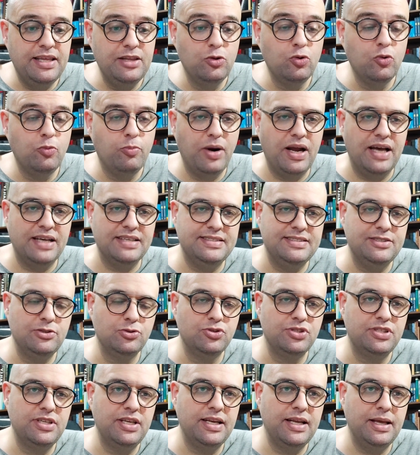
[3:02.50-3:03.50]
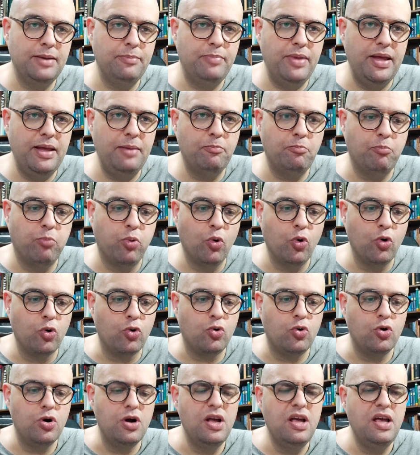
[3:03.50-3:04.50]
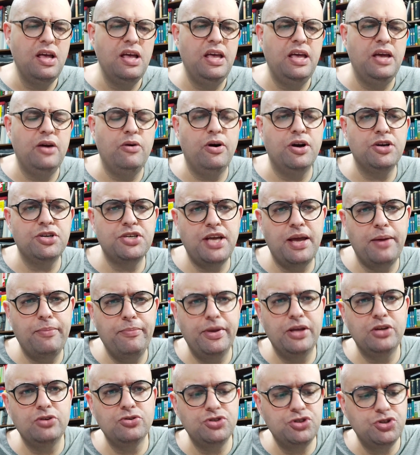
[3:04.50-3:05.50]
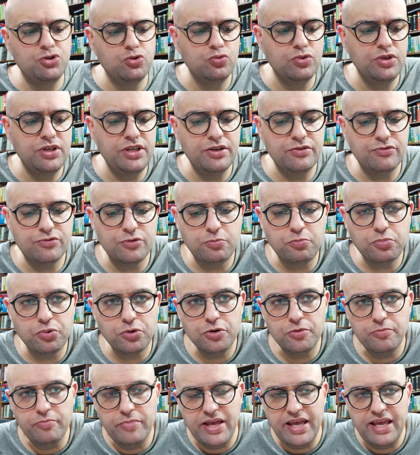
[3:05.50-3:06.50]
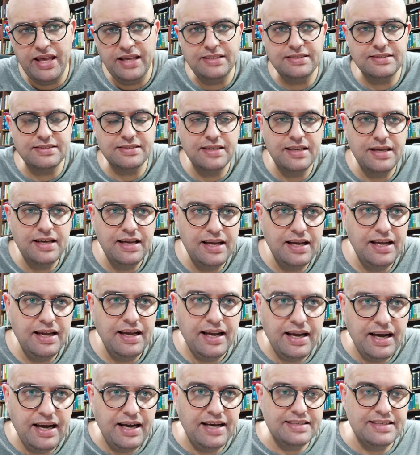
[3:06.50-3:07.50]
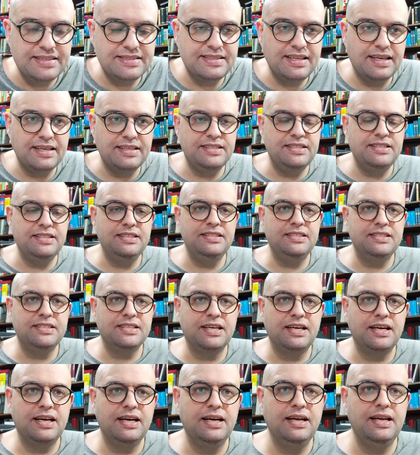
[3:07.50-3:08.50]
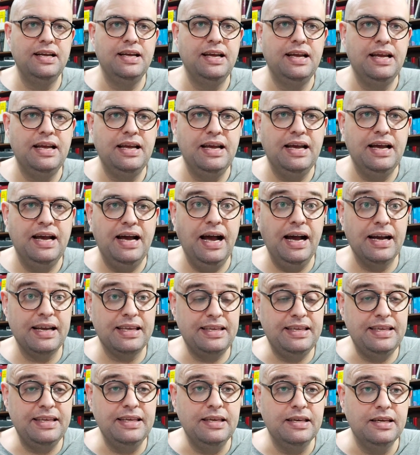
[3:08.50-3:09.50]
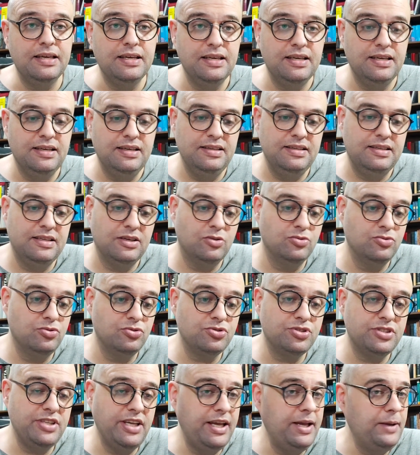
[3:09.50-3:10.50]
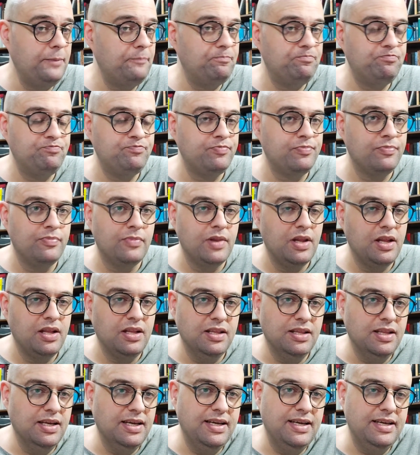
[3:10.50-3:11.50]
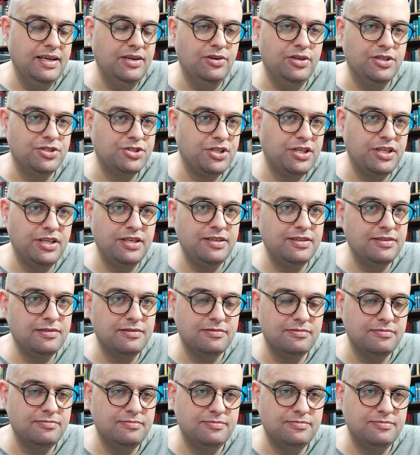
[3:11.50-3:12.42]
que no Brasil se lê bem pouco. Eu acho que é menos de um livro por mês a estatística aqui. Então não sei. É, eu acho que